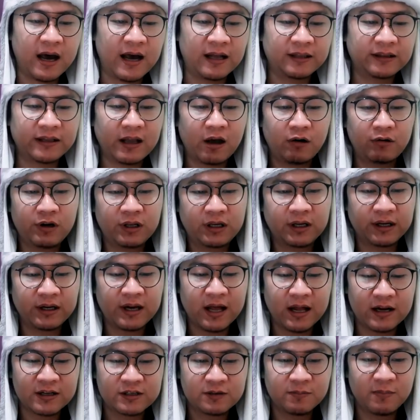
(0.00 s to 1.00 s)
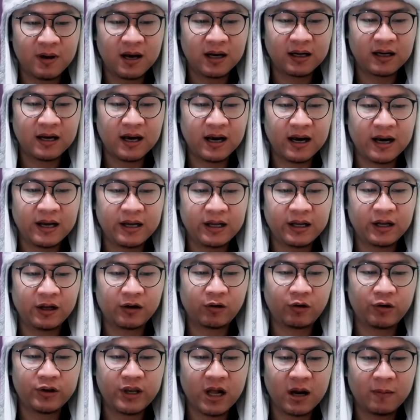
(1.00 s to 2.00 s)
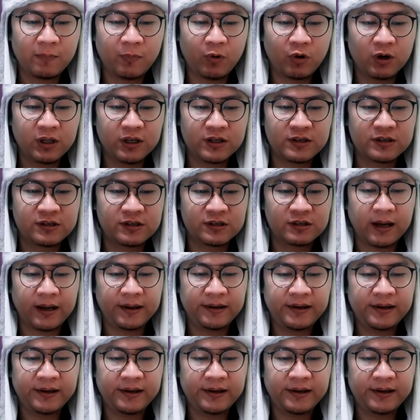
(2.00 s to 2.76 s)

atau dikenal sebagai Royal Police.